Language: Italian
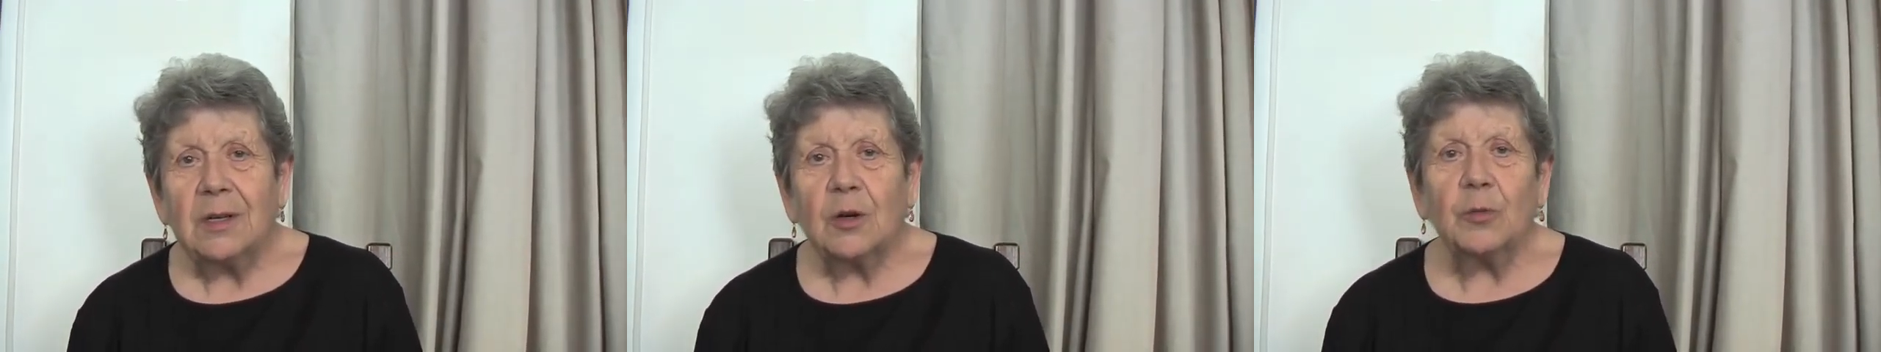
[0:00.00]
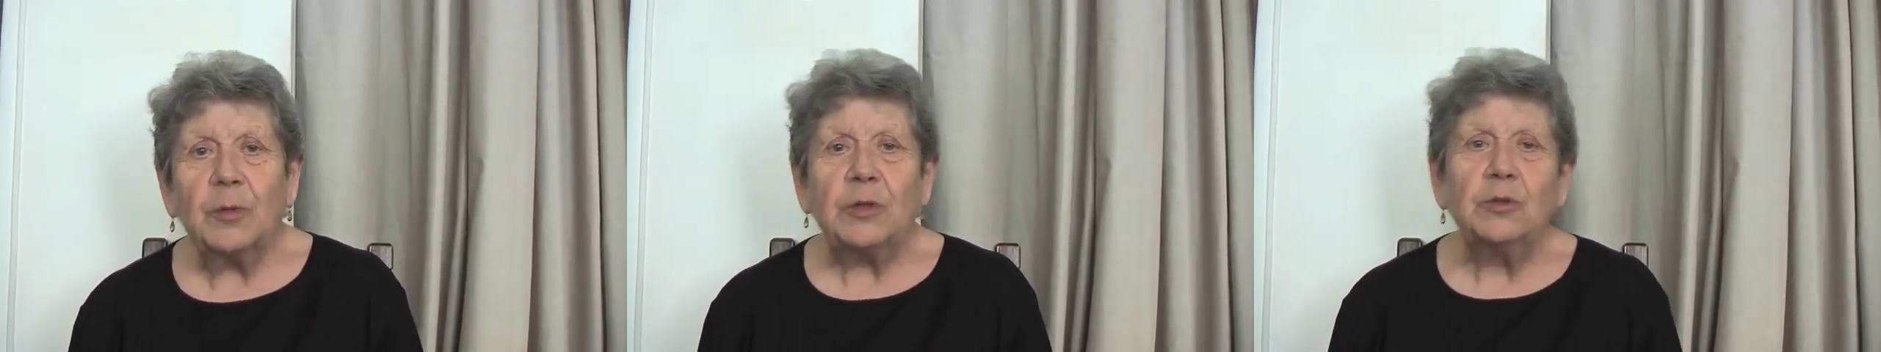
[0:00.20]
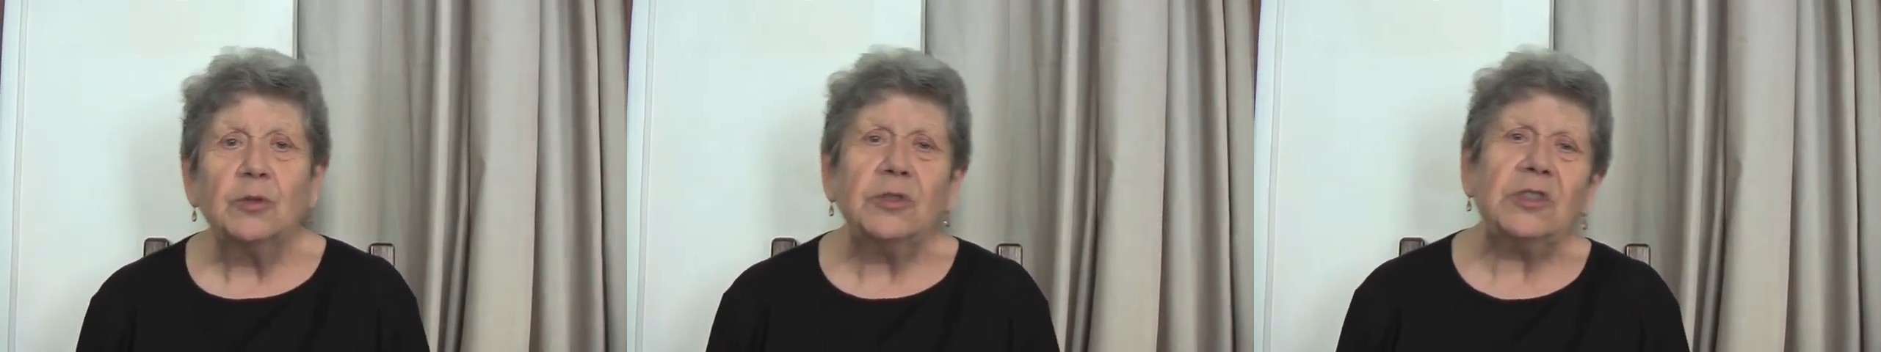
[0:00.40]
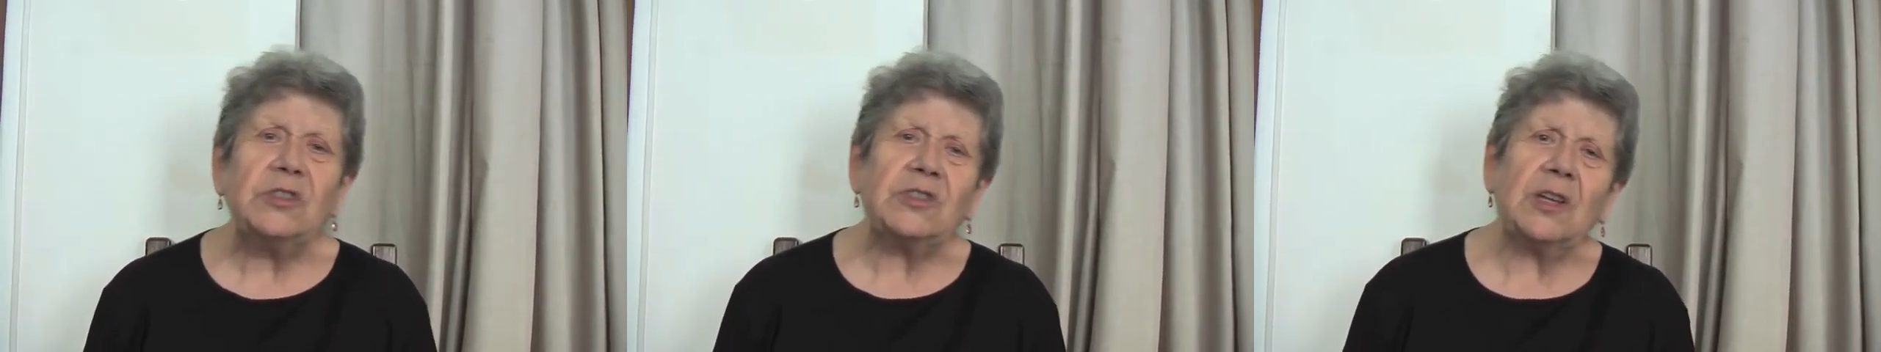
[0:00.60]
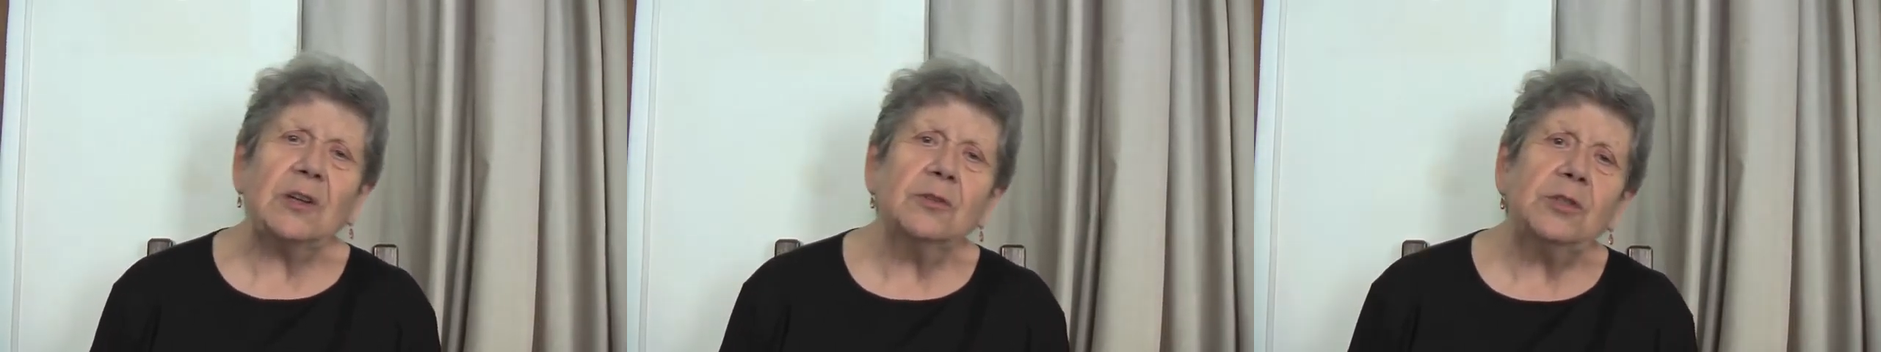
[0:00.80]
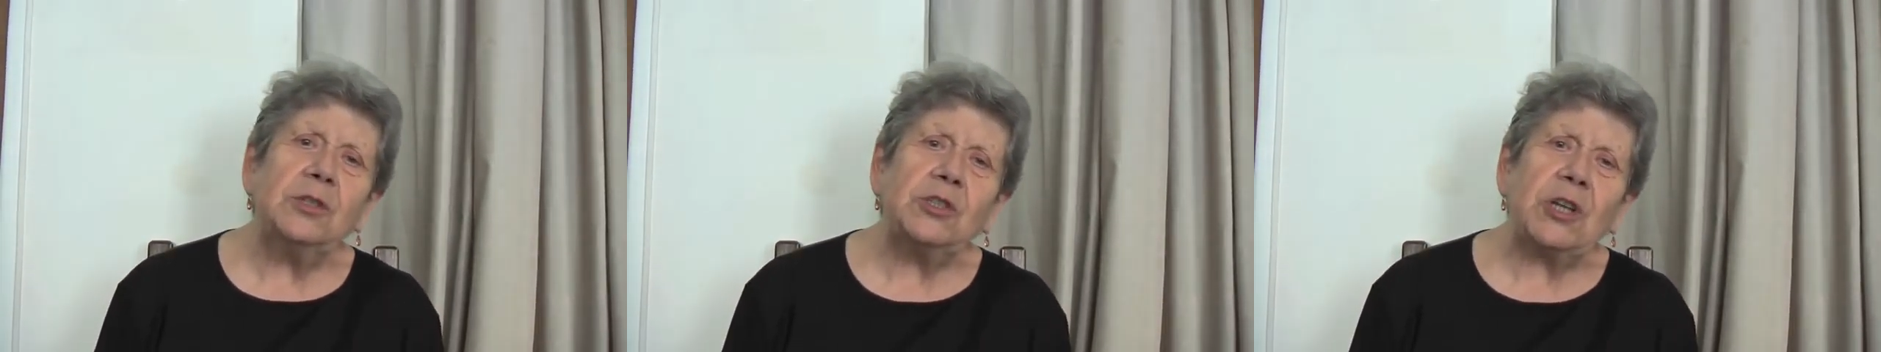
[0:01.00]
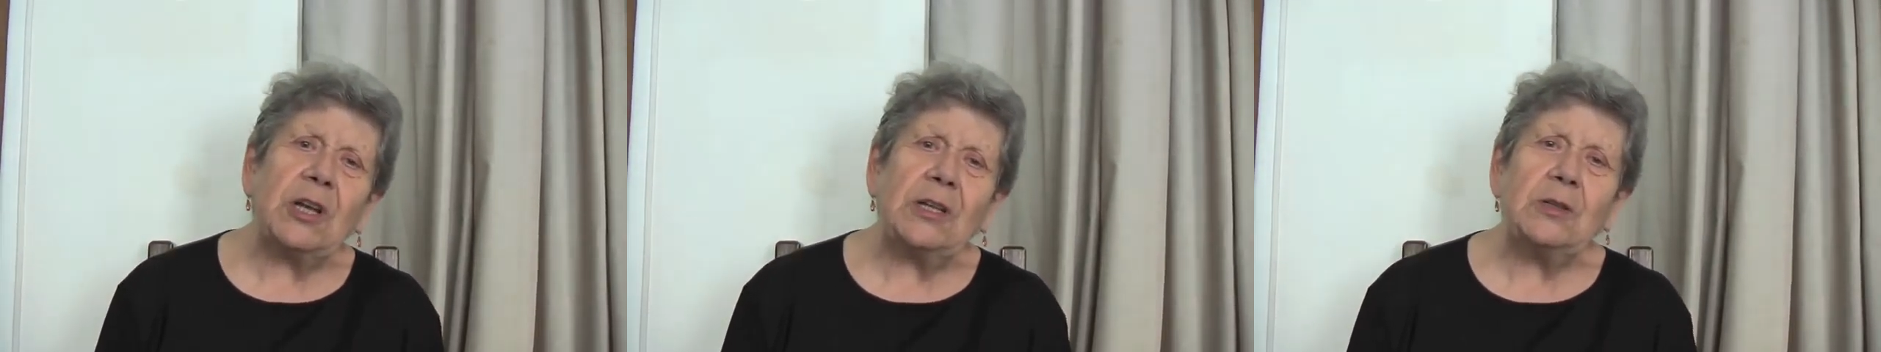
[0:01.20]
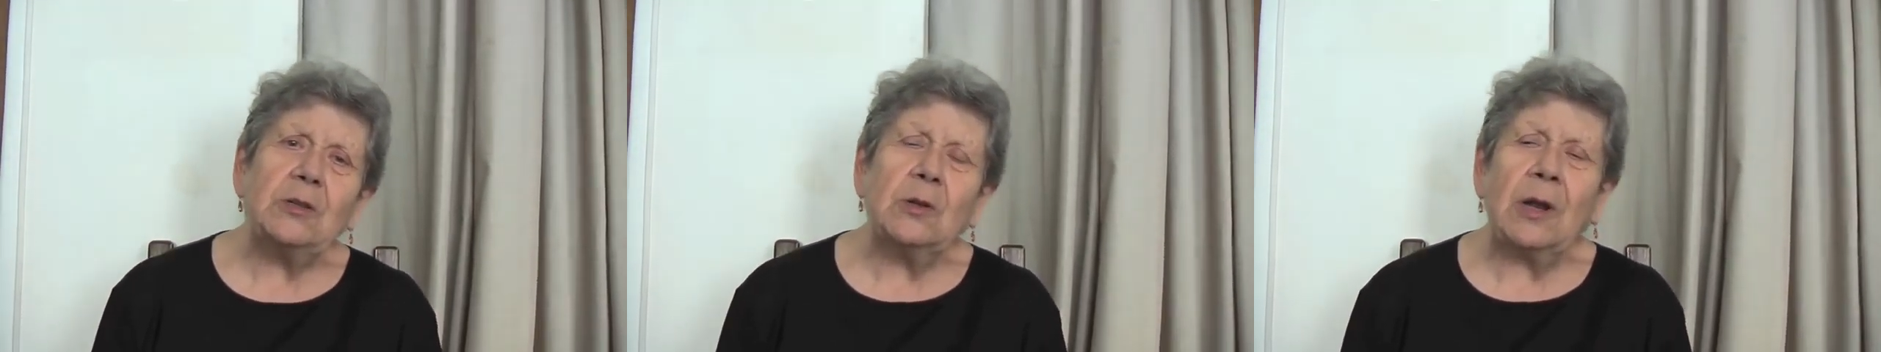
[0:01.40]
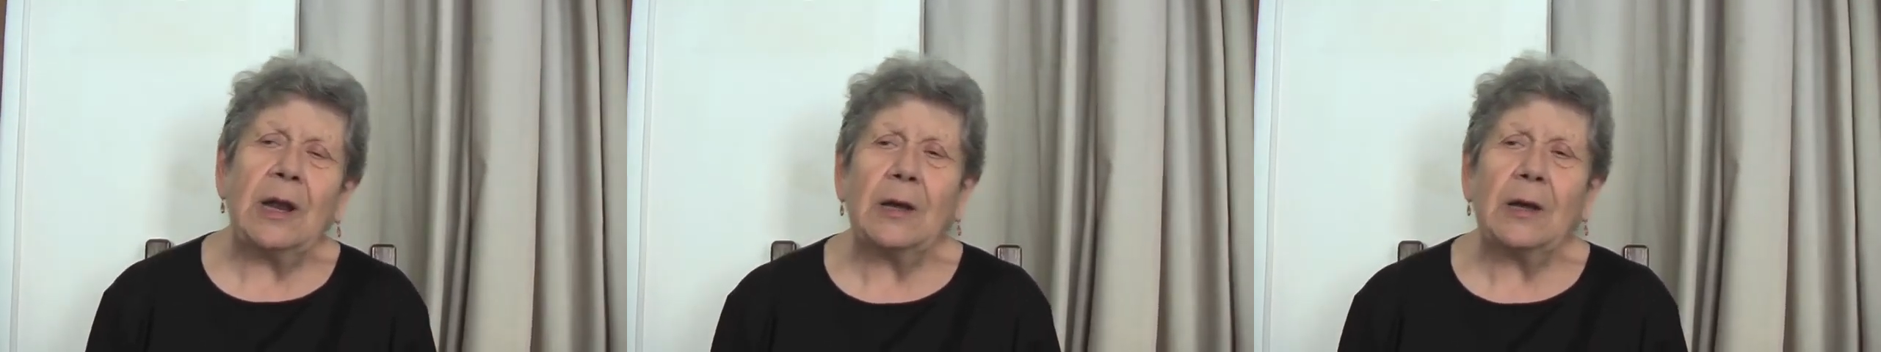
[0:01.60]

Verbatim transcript: come tutti stanno dicendo,